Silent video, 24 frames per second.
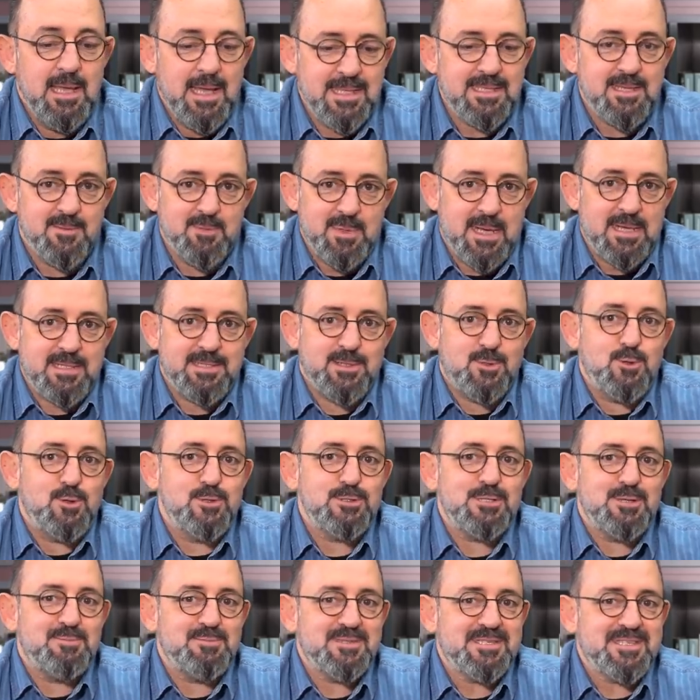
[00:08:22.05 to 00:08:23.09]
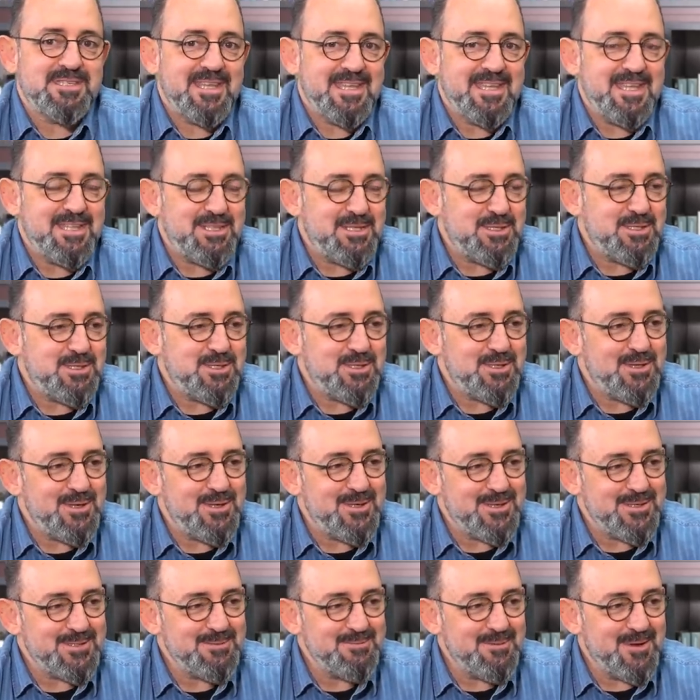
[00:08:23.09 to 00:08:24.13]
E tabii artık hocamızı da
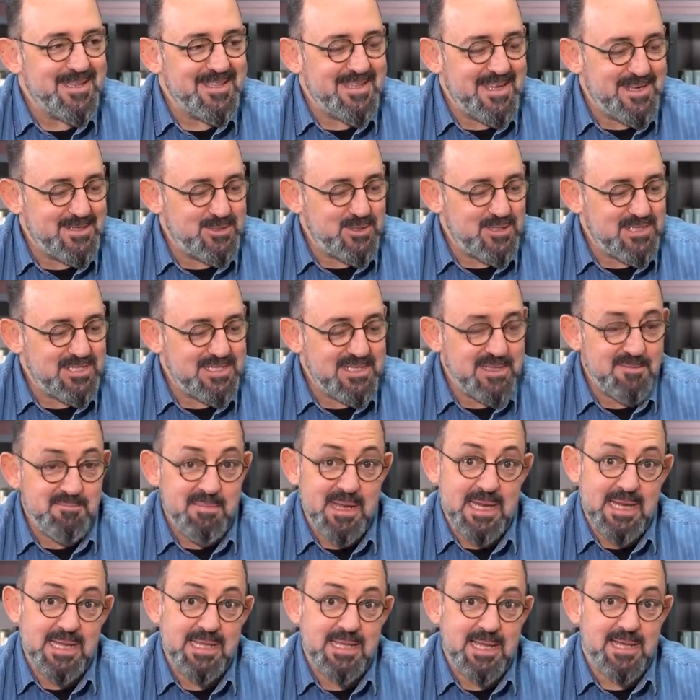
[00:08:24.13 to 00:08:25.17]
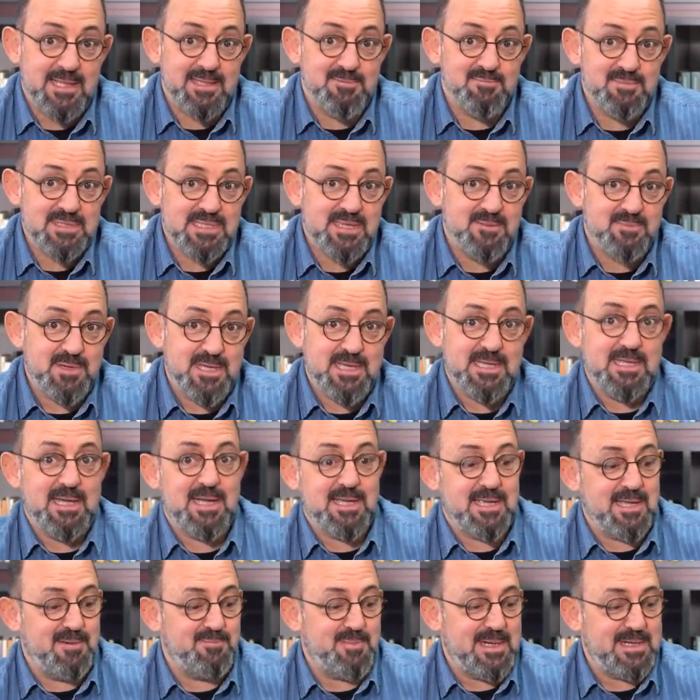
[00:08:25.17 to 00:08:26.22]
yetiştiriyoruz evet. bu kadar süreçte. Melike Hanım bize bir
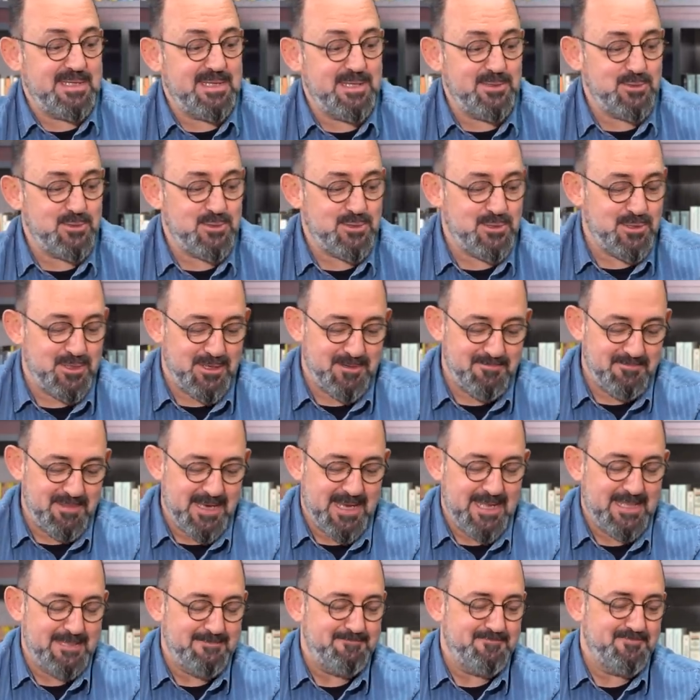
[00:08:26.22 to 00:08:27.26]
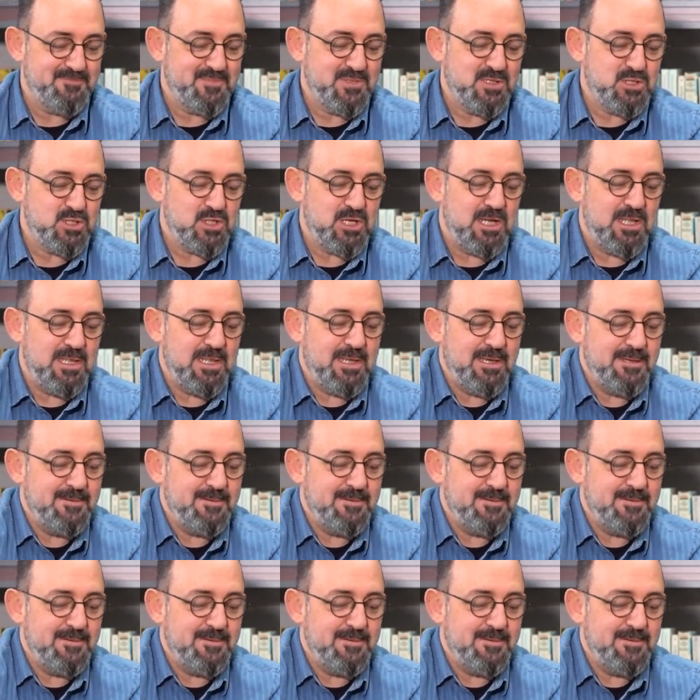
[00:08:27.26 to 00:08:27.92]
kıyak yapar diye düşünüyorum evet. bakalım.